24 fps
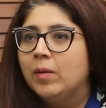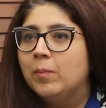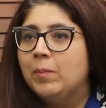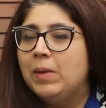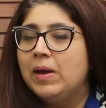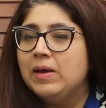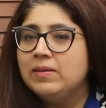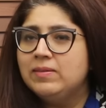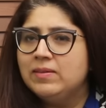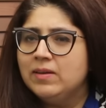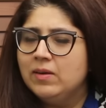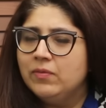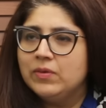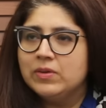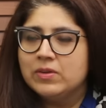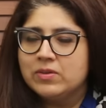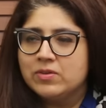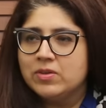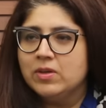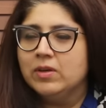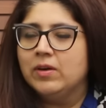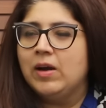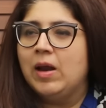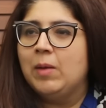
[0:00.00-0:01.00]
मैं सिर्फ
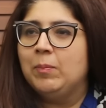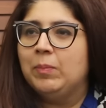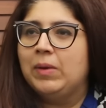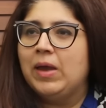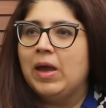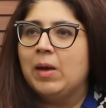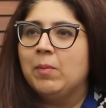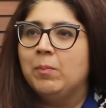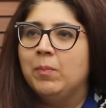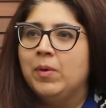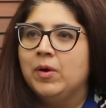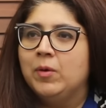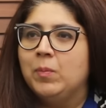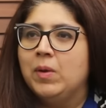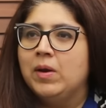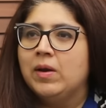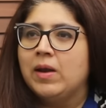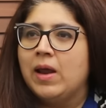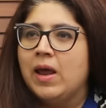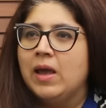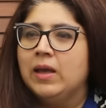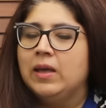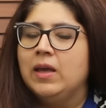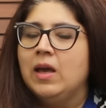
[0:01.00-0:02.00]
इंस्टाग्राम के एम्बिट में
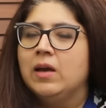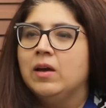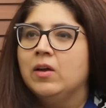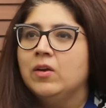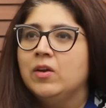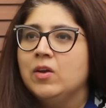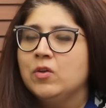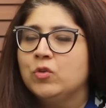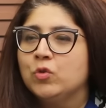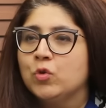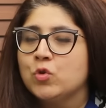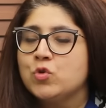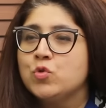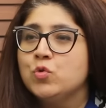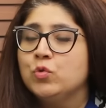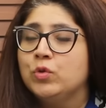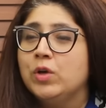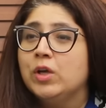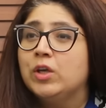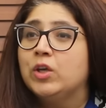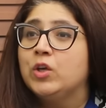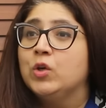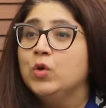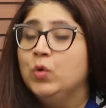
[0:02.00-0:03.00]
रह के अगर ये सोचूं
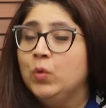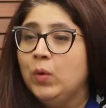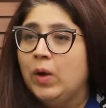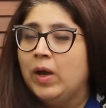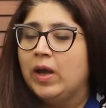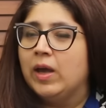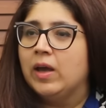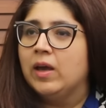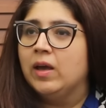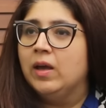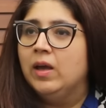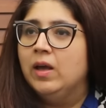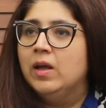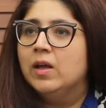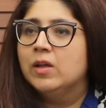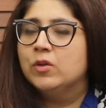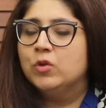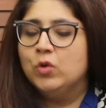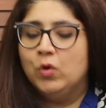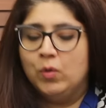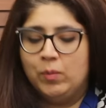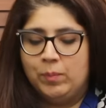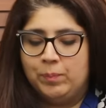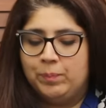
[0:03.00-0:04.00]
कि क्यों हैं
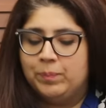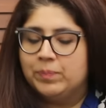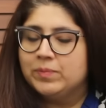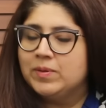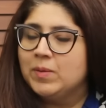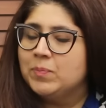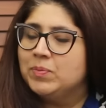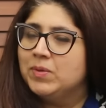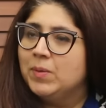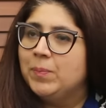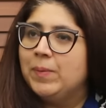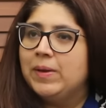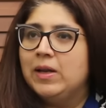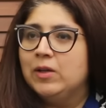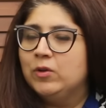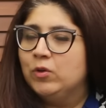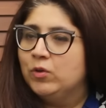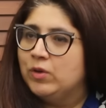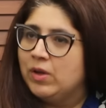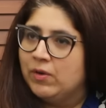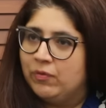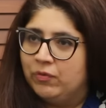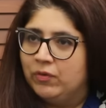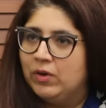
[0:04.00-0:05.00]
तो सबसे पहले
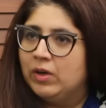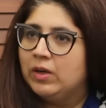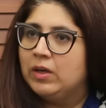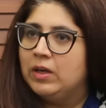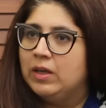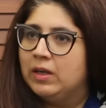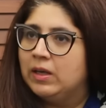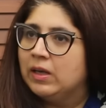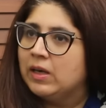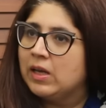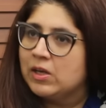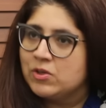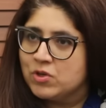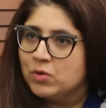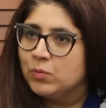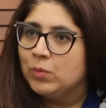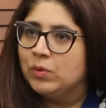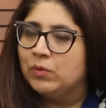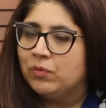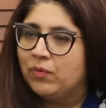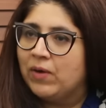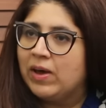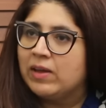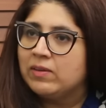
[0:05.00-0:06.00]
तो डेफिनेटली कनेक्शन
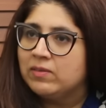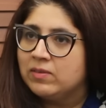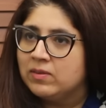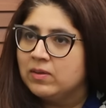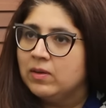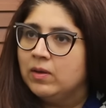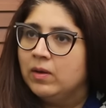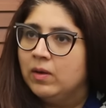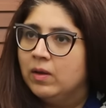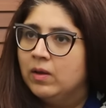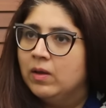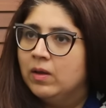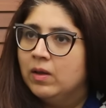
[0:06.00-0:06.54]
विद फैंस है